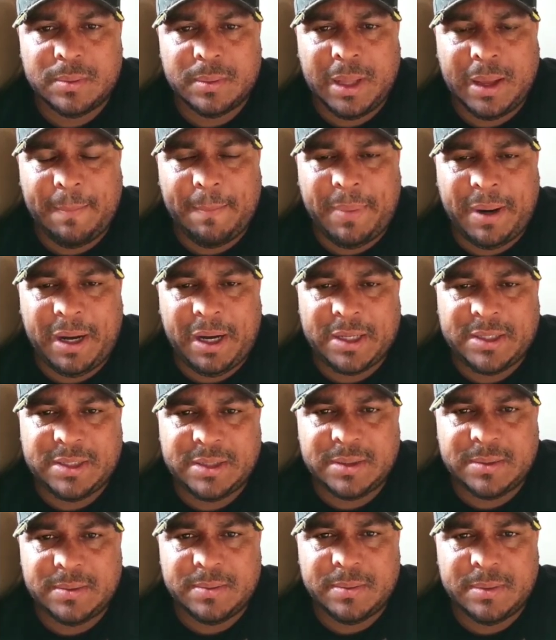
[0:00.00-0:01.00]
da
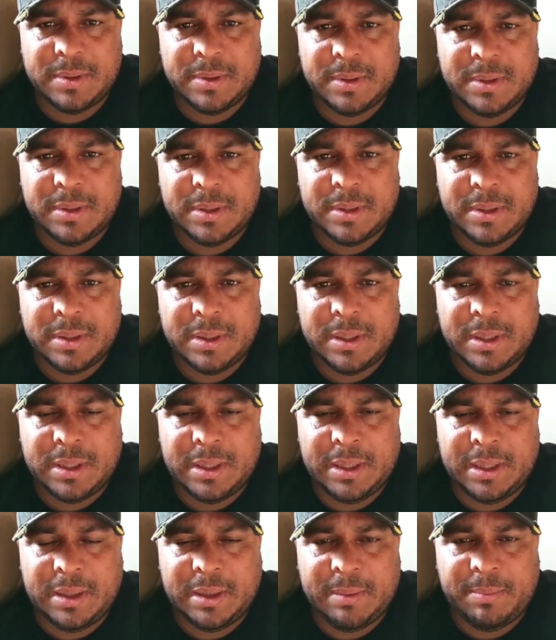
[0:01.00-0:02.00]
parte
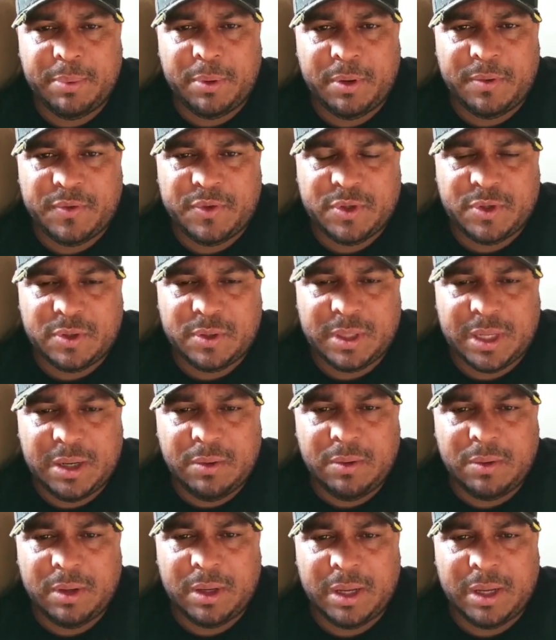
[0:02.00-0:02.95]
é, profissional,